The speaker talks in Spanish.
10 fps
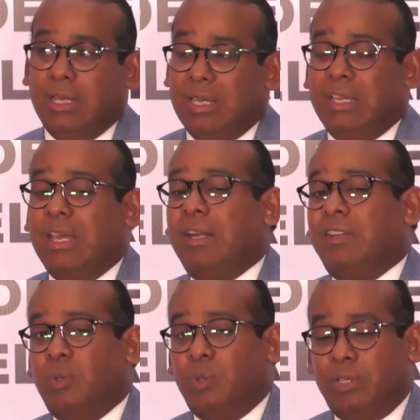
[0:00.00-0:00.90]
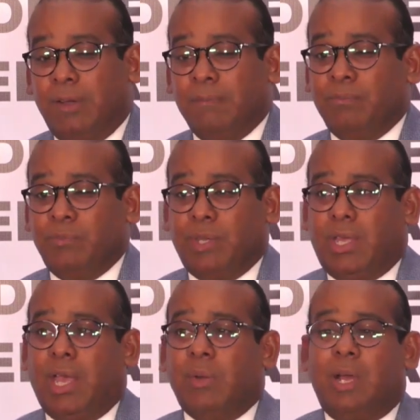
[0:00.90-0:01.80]
¿Y qué resulta? Que
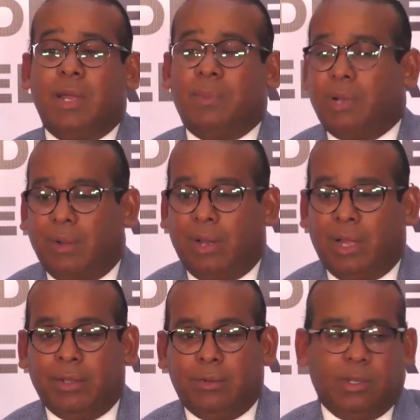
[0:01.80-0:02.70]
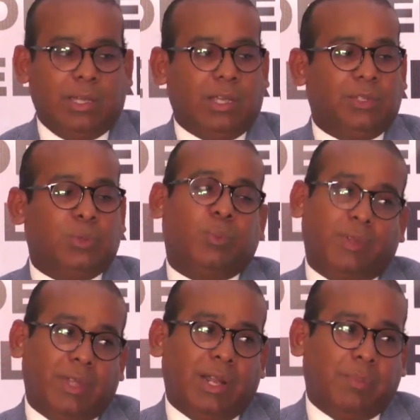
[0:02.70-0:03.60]
hay una época del año en la que tú
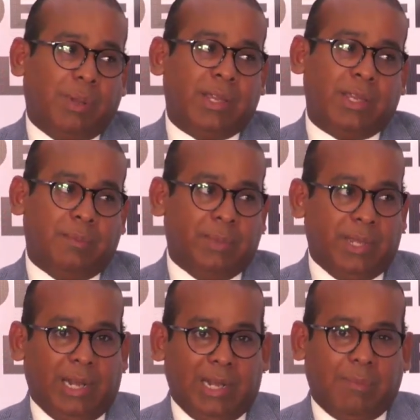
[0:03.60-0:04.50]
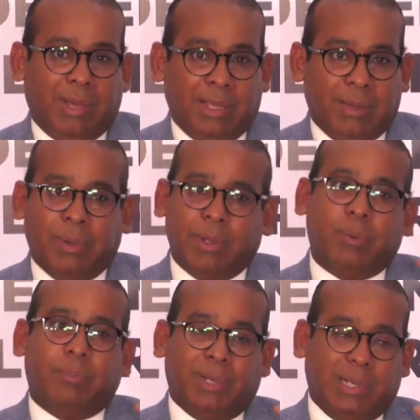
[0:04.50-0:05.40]
podías ir a la playa, mirar la playa,
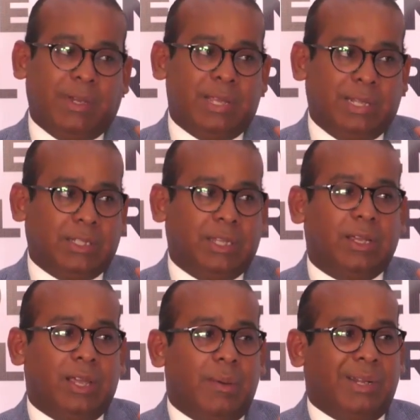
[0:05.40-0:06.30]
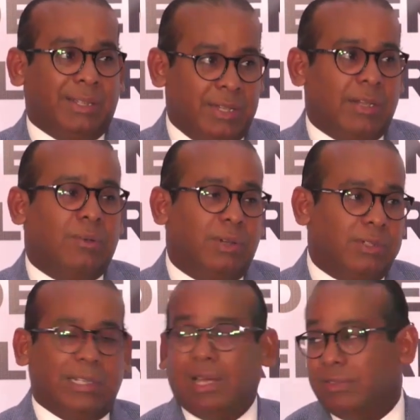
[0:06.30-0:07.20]
pero para bañarte tienes que ir a con el
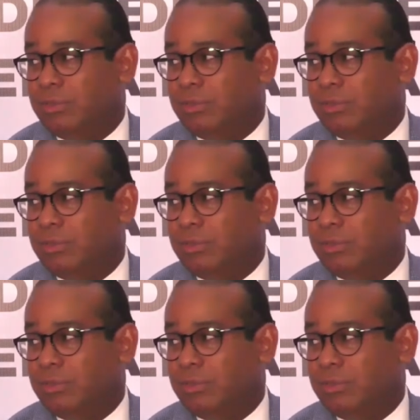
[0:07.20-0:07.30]
sargazo